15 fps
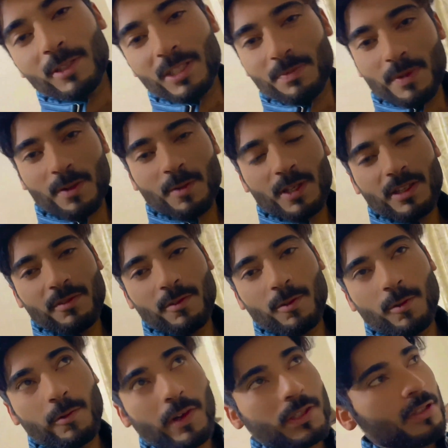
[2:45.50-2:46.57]
तो इसमें कोई
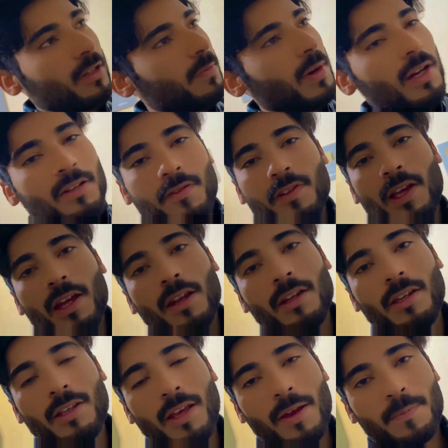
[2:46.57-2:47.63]
वो वाटर मार्क वगैरह
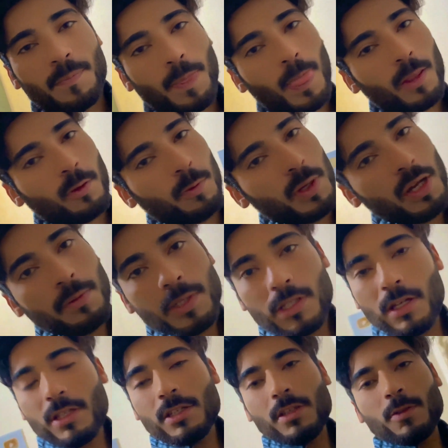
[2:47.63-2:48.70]
नहीं है तो फिर हम
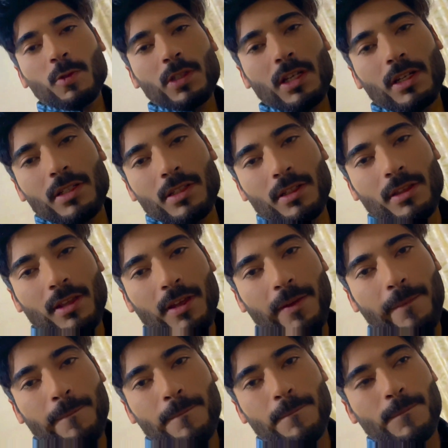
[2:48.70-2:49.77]
आसानी से यूज़ कर सकते
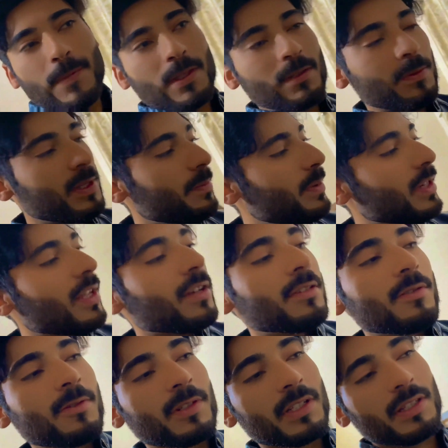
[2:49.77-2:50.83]
हैं इसलिए फिर क्या
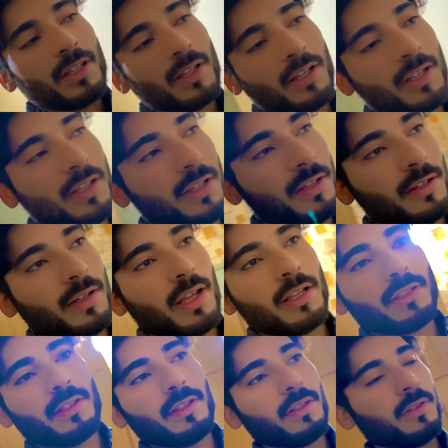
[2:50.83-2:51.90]
ज़रूरत है
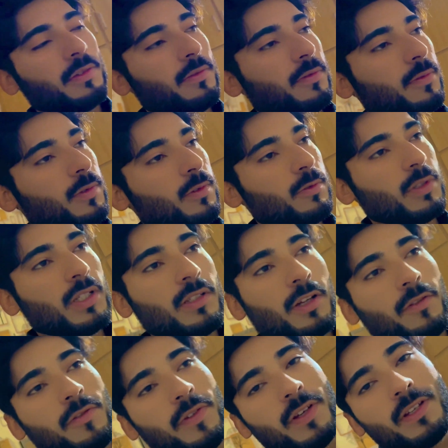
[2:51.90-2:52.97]
ऐसे दूसरे
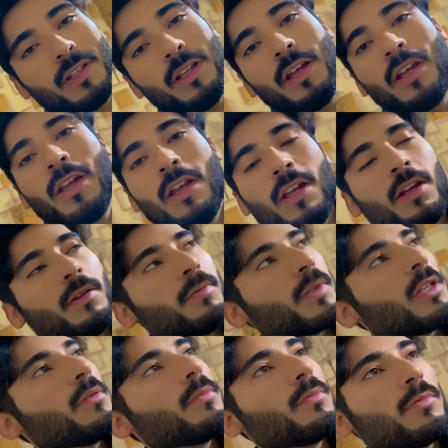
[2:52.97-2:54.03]
सॉफ्टवेयर की
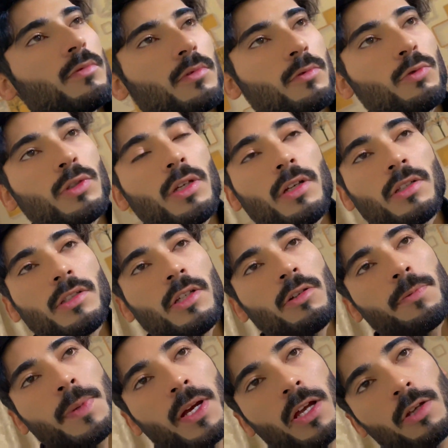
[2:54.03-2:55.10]
मतलब दूसरे अच्छे उन
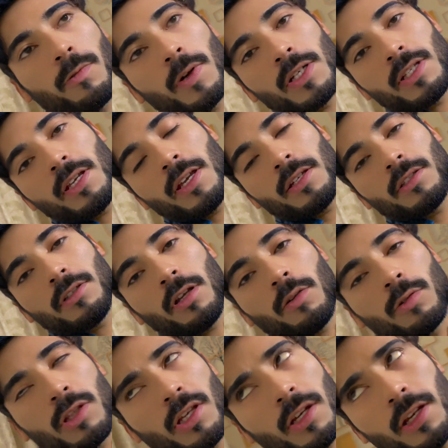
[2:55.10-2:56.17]
पर हाई क्वालिटी की एडिटिंग
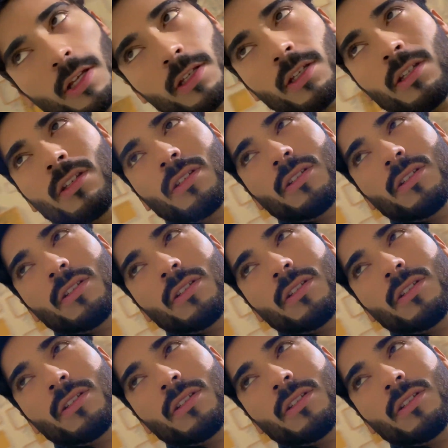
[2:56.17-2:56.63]
होती है लेकिन